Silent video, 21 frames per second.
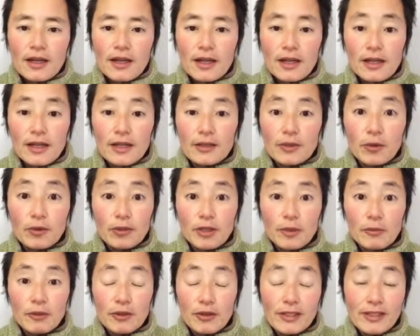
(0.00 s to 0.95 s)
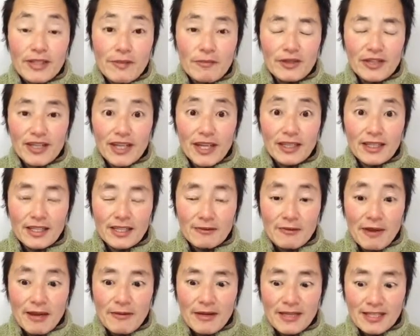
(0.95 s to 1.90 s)
えー、撮ったものが全部消えて
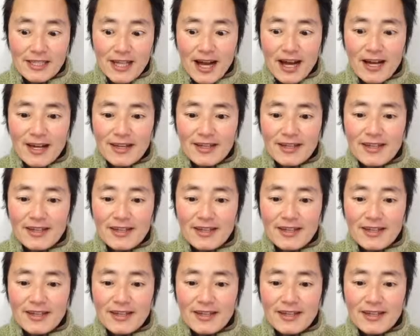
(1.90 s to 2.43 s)
しまいました。